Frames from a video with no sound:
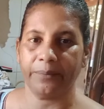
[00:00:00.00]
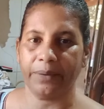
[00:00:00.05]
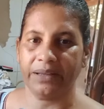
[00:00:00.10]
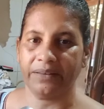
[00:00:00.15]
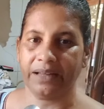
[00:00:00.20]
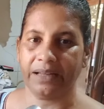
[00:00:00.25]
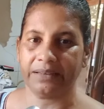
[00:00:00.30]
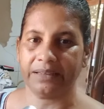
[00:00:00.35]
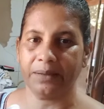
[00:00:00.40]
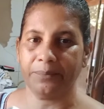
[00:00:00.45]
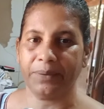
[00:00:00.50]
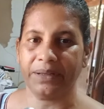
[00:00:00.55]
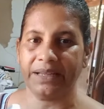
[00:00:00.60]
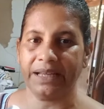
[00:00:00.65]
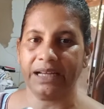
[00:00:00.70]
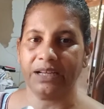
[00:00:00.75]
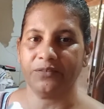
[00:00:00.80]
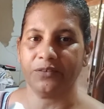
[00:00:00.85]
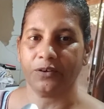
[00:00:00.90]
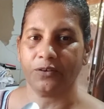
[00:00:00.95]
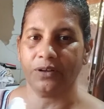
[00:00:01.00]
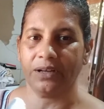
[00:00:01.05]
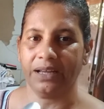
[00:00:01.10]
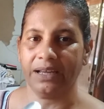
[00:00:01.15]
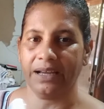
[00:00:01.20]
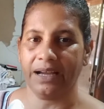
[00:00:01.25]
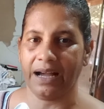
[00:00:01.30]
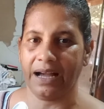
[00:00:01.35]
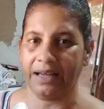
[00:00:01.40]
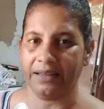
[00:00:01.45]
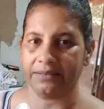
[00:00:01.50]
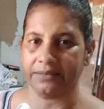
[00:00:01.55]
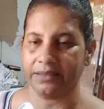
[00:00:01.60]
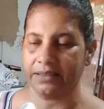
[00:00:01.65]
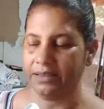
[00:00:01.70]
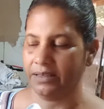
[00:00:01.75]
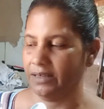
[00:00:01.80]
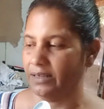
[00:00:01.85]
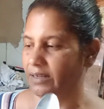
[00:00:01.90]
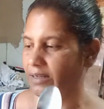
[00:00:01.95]
mas a tampa dela ficou lá em casa.
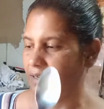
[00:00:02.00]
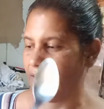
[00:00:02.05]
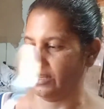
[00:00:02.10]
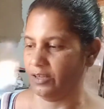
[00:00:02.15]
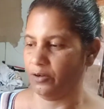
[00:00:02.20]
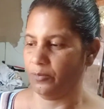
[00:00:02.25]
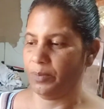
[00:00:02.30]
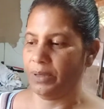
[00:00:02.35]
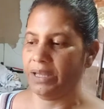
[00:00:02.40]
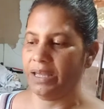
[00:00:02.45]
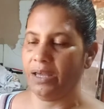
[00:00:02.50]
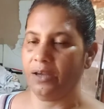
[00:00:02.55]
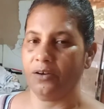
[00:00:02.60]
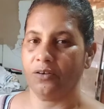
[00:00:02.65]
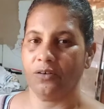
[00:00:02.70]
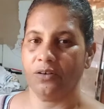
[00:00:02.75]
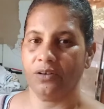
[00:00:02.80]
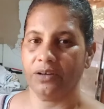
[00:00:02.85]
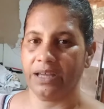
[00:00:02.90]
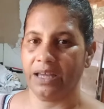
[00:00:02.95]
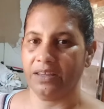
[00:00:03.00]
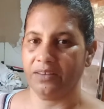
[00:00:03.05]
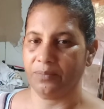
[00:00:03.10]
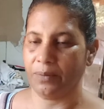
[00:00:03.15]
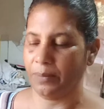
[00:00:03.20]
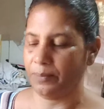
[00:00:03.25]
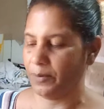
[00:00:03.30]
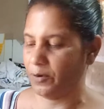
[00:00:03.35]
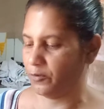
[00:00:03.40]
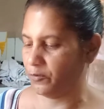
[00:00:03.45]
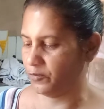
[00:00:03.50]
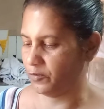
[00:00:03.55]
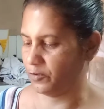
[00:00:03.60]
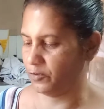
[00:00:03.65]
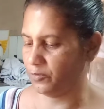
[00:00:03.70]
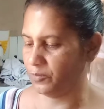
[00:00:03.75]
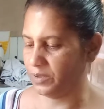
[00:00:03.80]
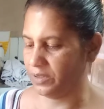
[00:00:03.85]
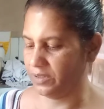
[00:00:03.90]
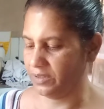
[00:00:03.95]
Aí eu peguei e coloquei esse papel
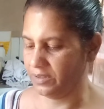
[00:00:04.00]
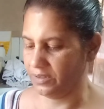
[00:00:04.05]
filme.